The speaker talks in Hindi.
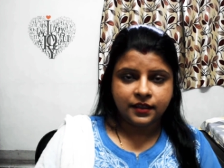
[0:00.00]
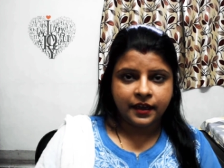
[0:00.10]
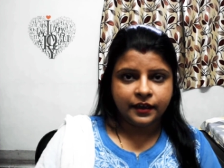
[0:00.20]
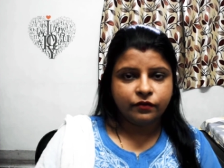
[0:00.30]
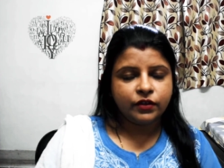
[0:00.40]

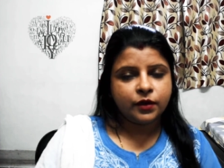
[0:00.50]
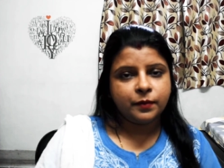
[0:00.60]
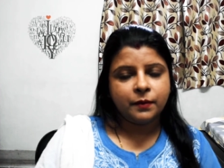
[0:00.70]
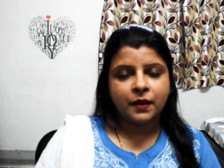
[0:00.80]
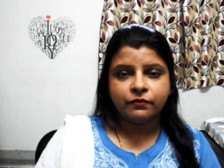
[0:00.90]
थैनिंग वेयर
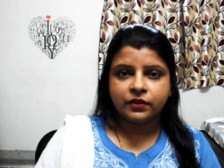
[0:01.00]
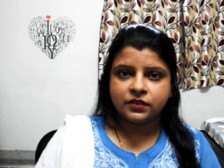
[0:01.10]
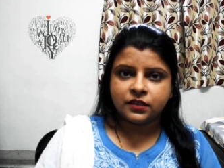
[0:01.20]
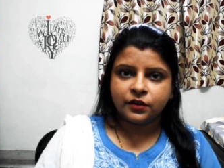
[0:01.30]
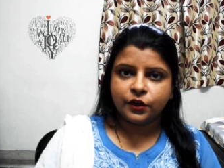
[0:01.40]
पे मैं फिर
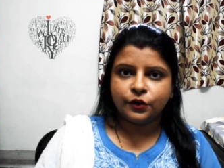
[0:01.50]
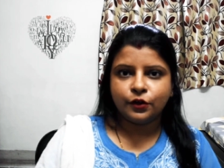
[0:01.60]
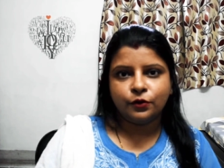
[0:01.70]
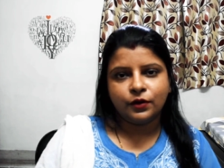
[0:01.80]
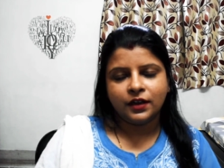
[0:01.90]
से रेड
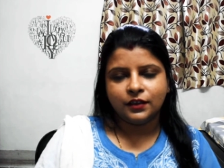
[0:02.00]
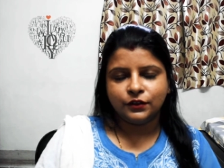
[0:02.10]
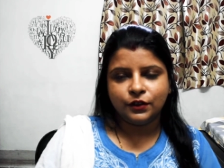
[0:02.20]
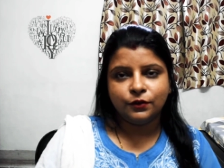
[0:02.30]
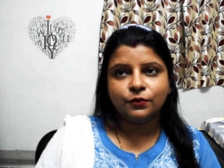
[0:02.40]
येलो
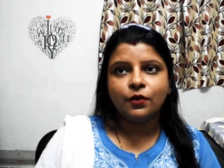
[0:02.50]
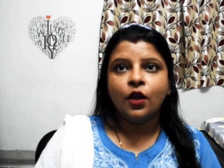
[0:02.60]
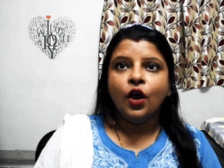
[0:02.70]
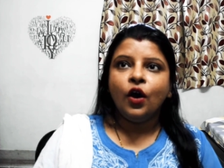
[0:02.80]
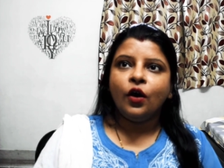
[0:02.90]
लगाती हूँ
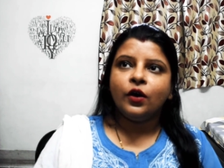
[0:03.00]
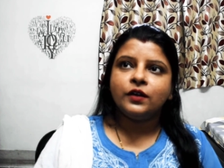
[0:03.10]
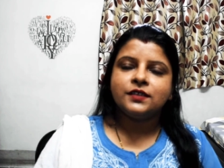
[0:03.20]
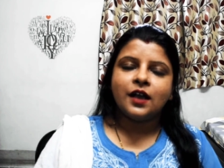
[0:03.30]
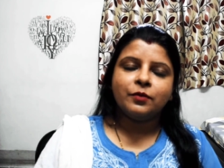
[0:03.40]

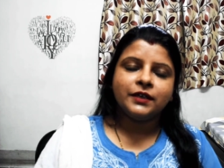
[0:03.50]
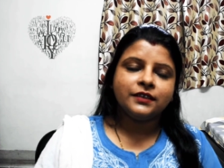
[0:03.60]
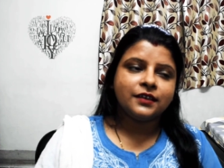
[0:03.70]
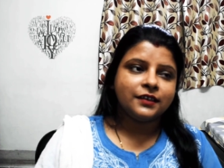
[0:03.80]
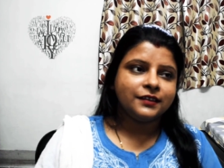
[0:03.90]
और साबन
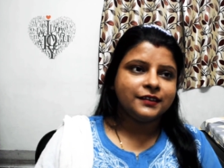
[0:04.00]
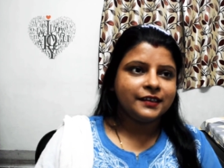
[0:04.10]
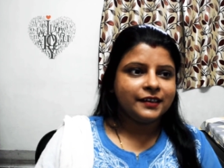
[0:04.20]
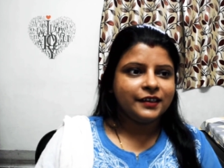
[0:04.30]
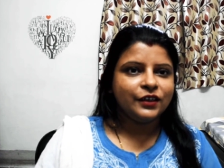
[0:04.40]
का
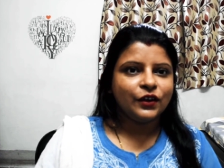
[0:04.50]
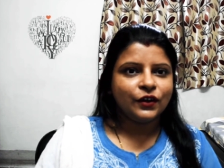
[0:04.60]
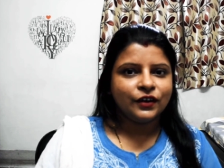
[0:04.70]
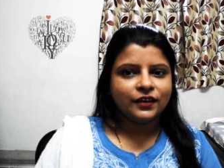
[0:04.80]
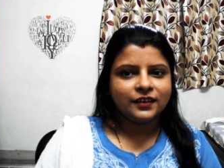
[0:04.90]
ग्रीन
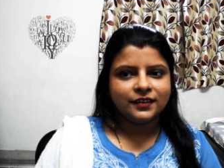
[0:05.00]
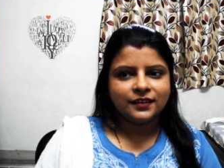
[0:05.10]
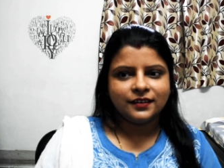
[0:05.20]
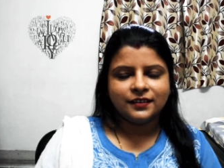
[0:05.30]
और